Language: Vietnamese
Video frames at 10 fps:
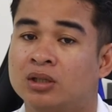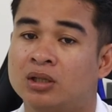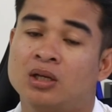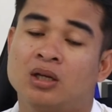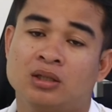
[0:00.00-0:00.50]

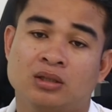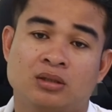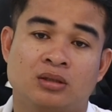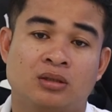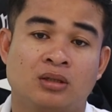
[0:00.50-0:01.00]
năng hay
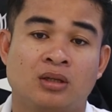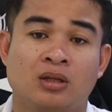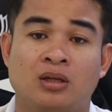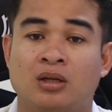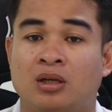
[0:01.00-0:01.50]

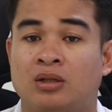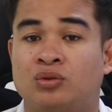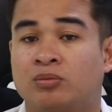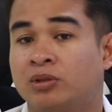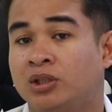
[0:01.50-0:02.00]

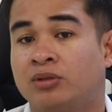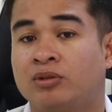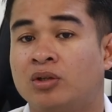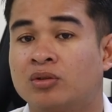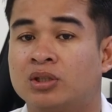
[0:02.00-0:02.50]
chúc nên là
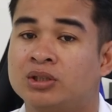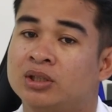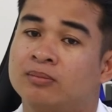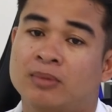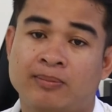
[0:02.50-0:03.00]
video rồi
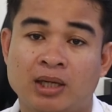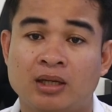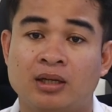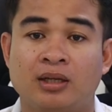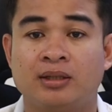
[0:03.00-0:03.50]
tiếp bye
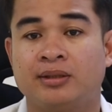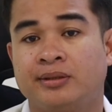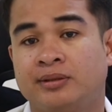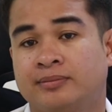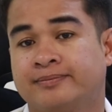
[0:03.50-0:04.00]

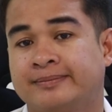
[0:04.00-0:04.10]
bye.